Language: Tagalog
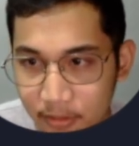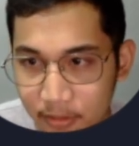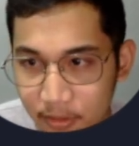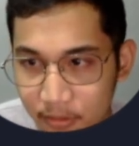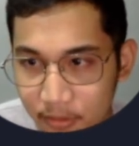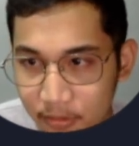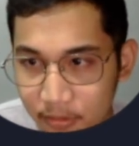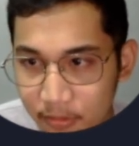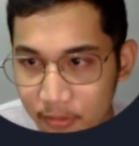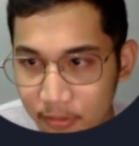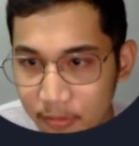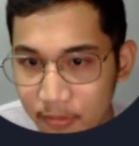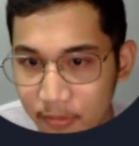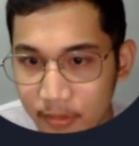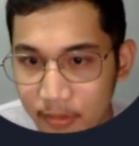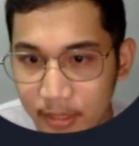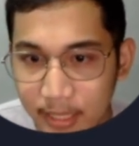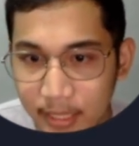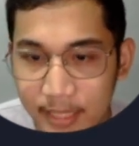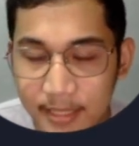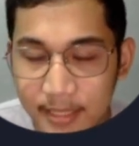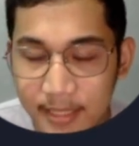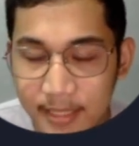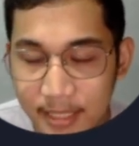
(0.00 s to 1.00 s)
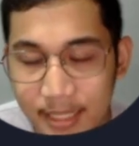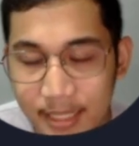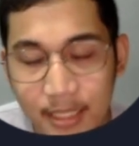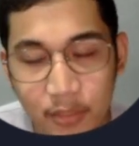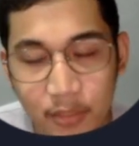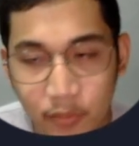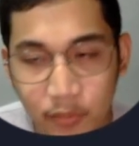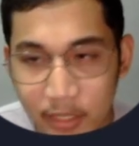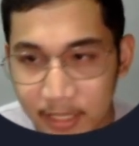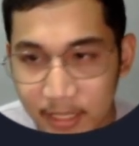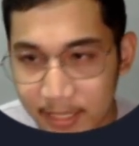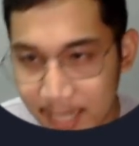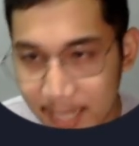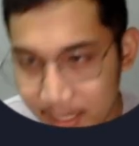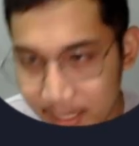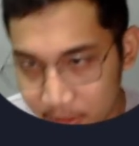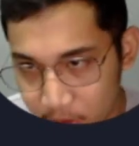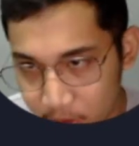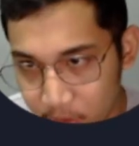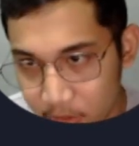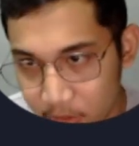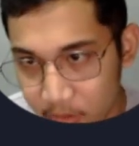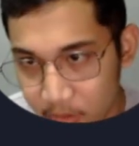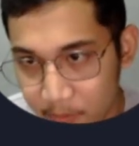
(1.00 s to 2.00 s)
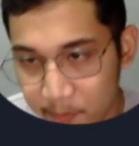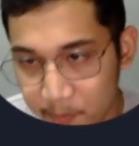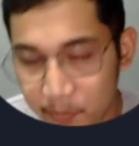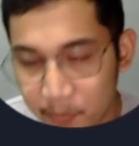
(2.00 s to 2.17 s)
So let's see this one in action.